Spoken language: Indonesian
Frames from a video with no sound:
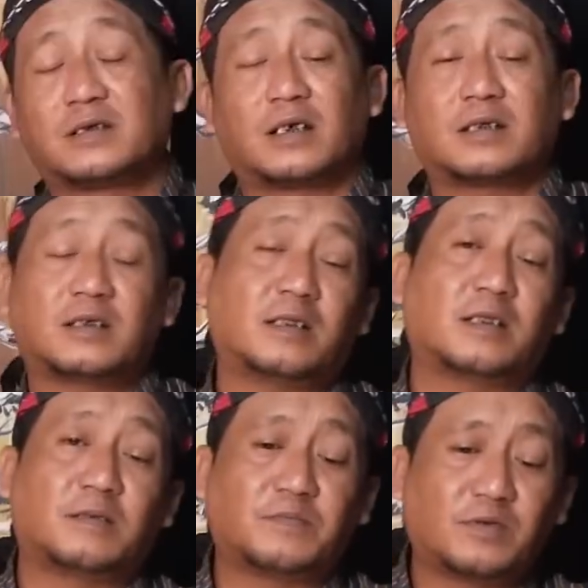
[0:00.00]

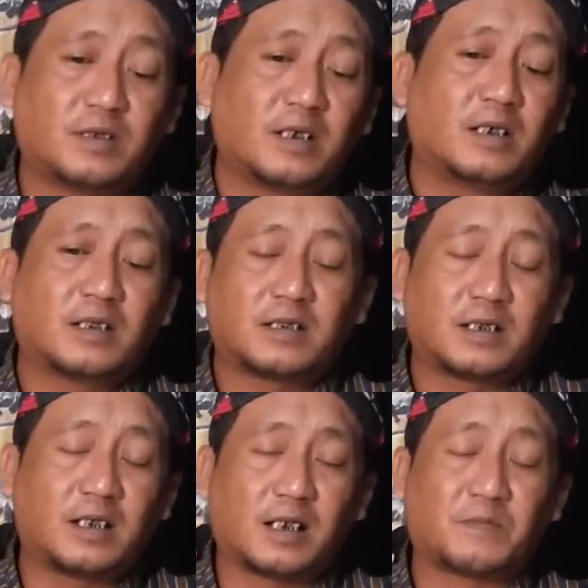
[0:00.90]
jasadnya pun
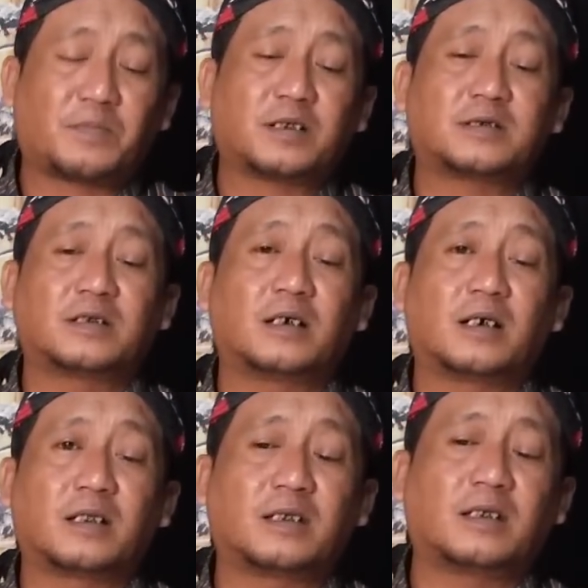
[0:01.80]
tidak lepas
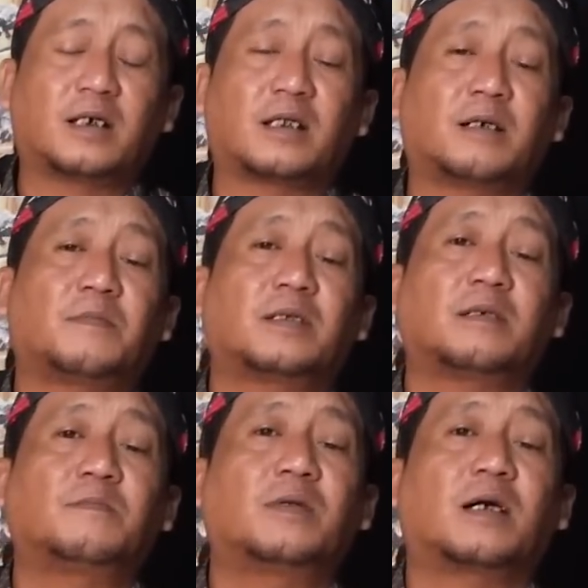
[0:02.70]
dari yang
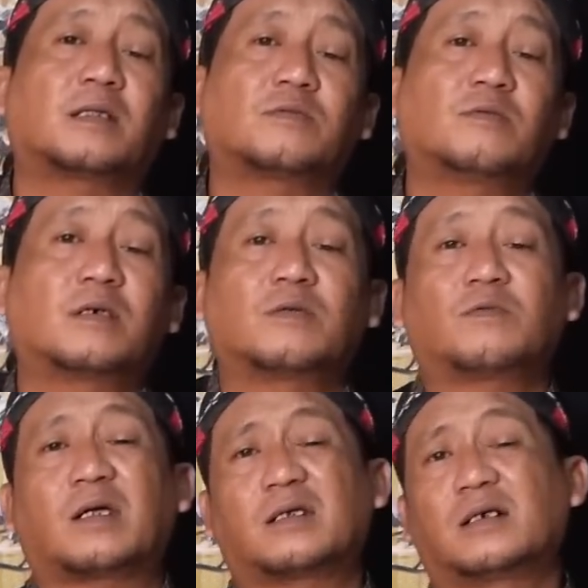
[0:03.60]
namanya belatung
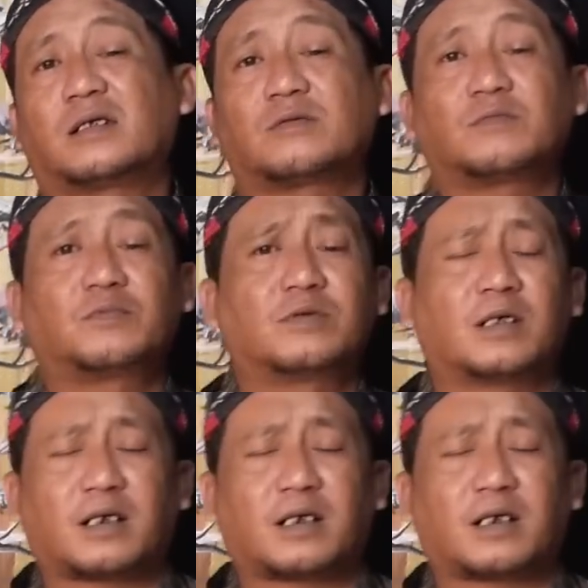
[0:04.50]
keluar dari tubuhnya